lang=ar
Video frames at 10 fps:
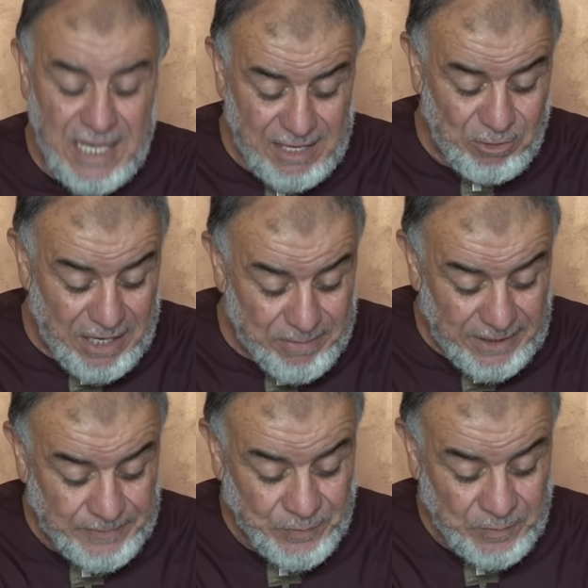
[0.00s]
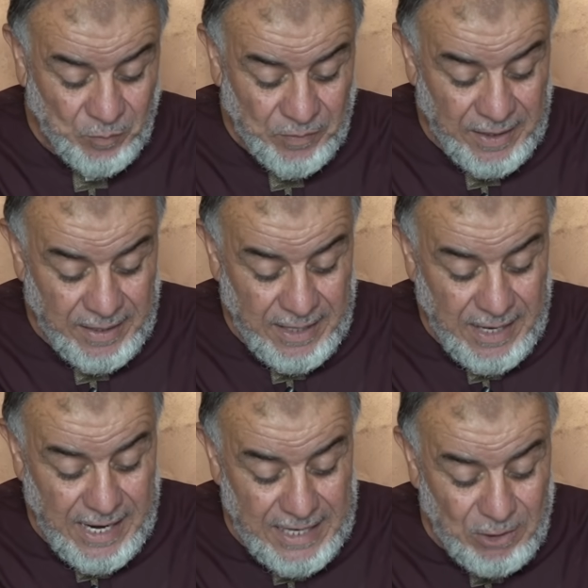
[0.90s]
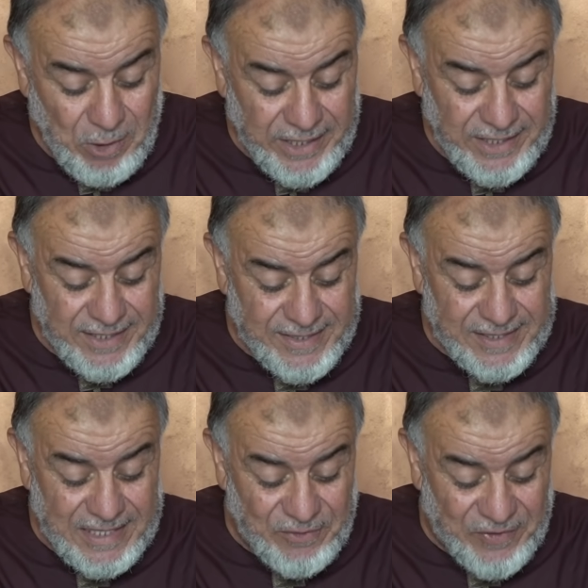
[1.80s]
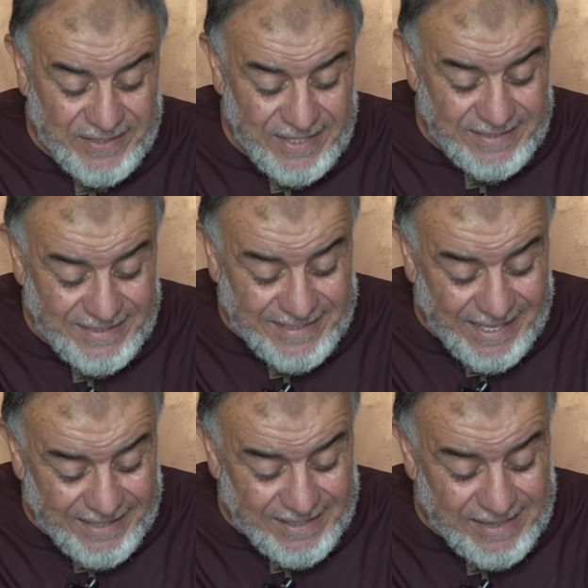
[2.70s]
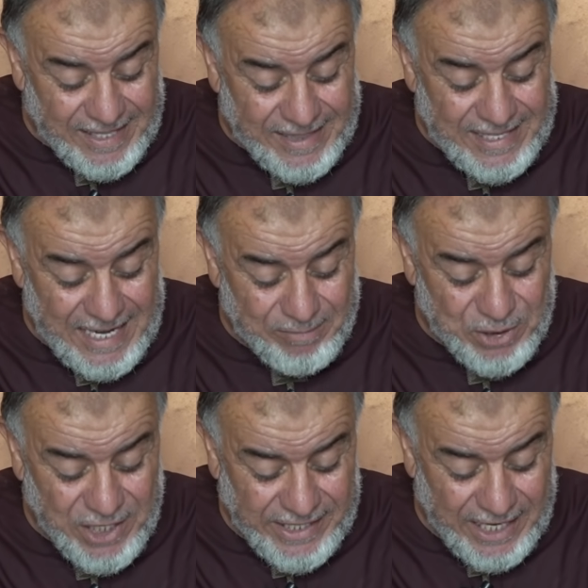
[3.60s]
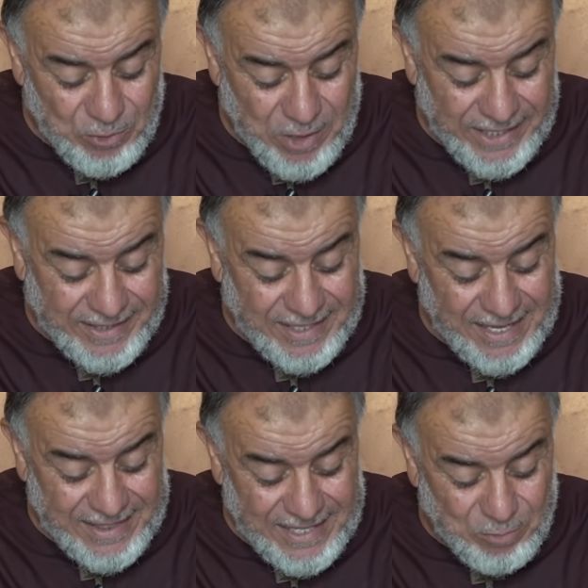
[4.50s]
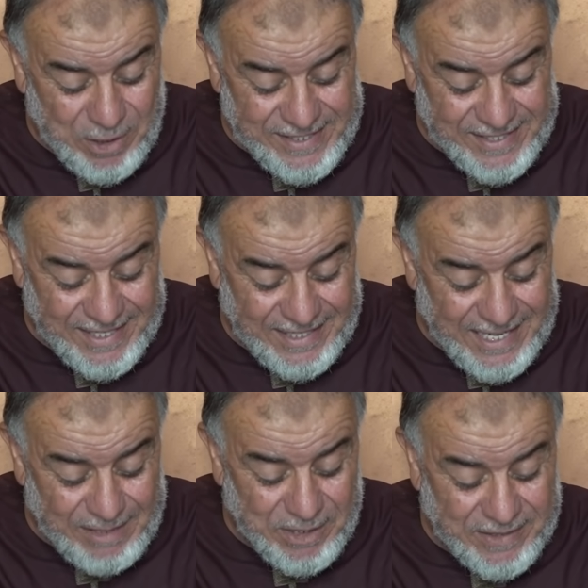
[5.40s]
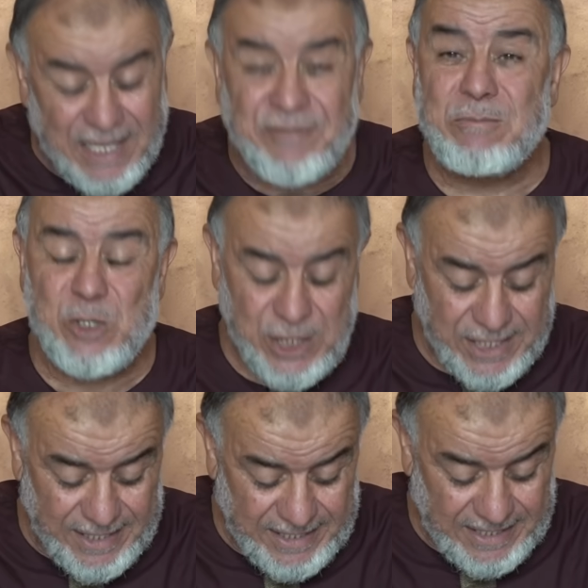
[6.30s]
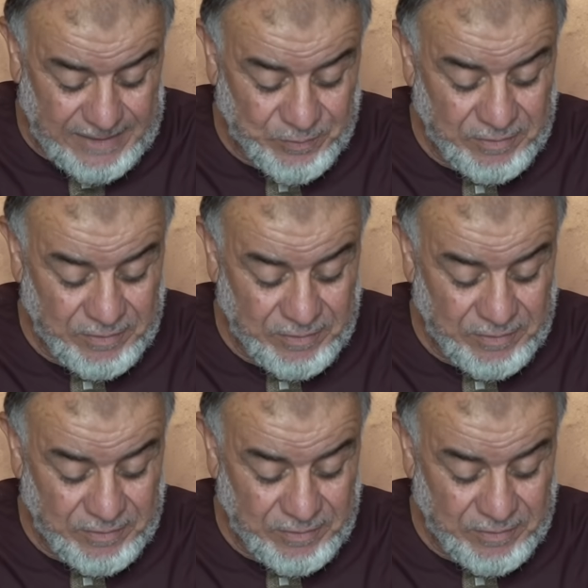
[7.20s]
ثلاثة ولا أربعة على وقع قصة فتاة تعرضت لأبشع أنواع التعذيب والاستغلال من طرف مشغليها